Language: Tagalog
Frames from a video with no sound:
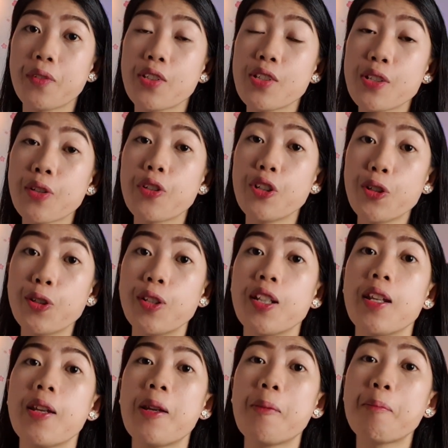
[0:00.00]
So yun,
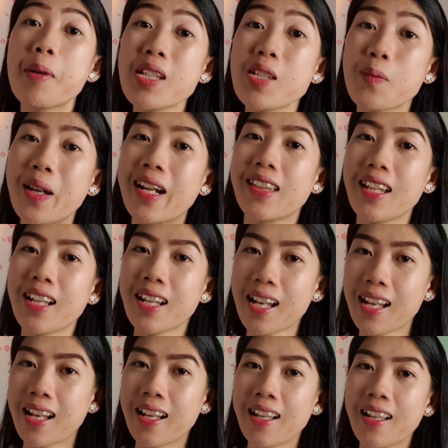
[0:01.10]
mas swerte
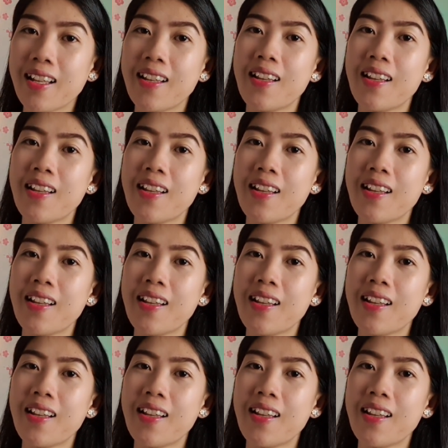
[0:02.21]
ka.